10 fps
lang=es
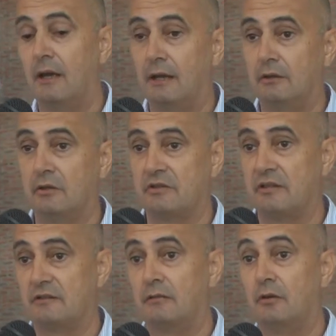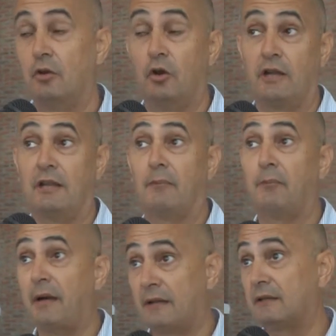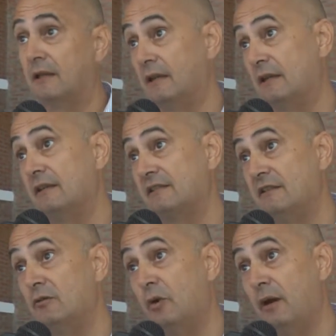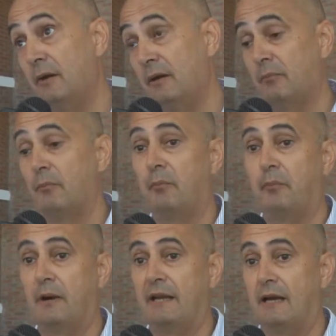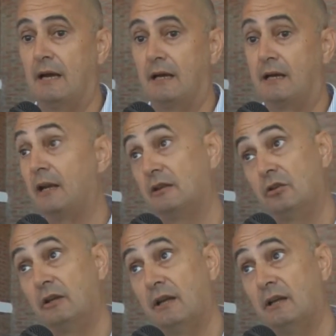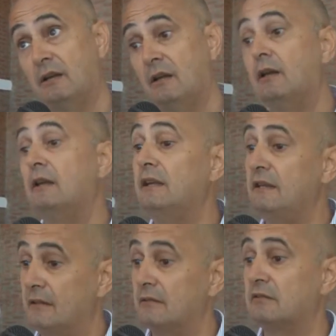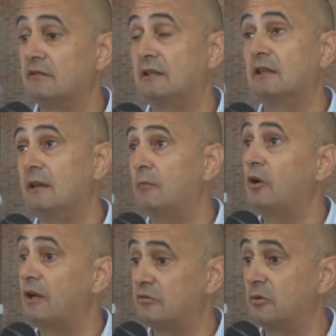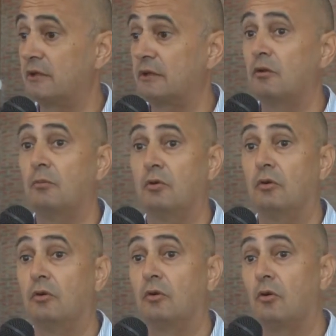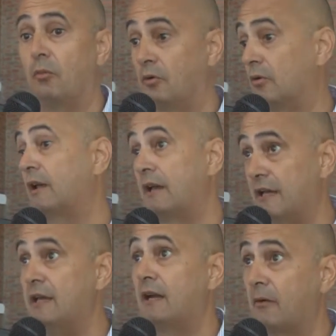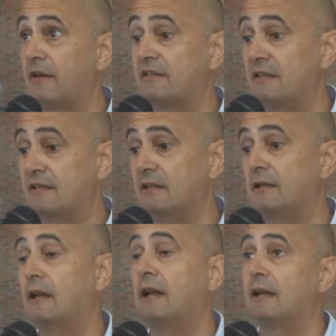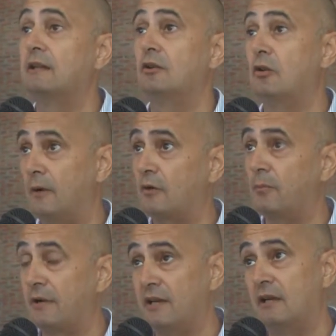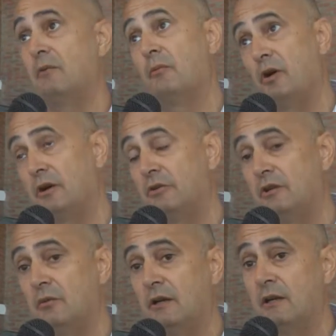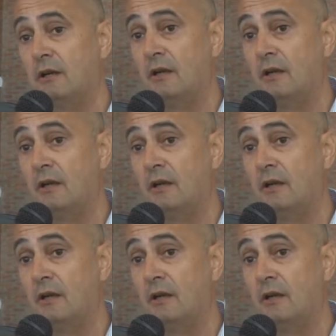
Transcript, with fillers: Entonces, nos queda parte del 19 para gestionar y si tenemos la suerte, como, como creería que va a ser así, que la gente nos va a acompañar y vamos a continuar,